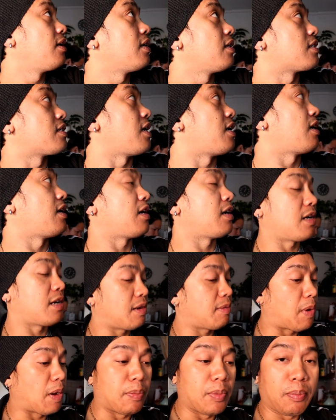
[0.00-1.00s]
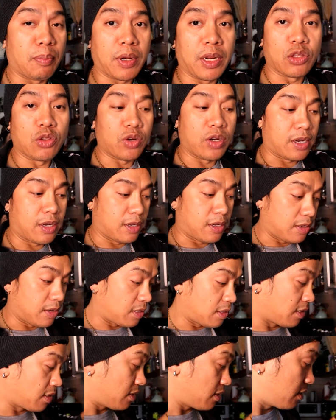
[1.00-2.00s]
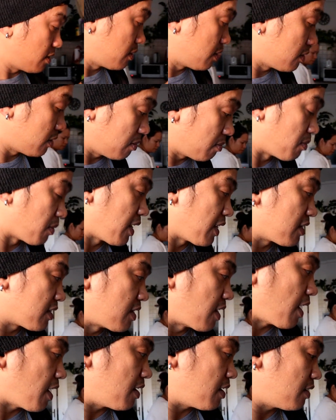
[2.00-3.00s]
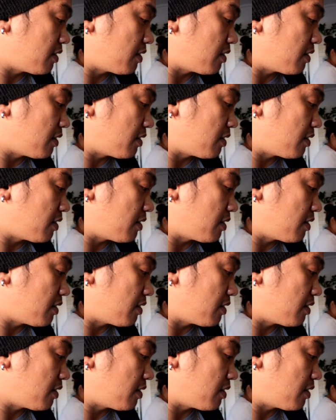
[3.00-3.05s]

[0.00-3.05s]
sa pagpiprito ng mga isda.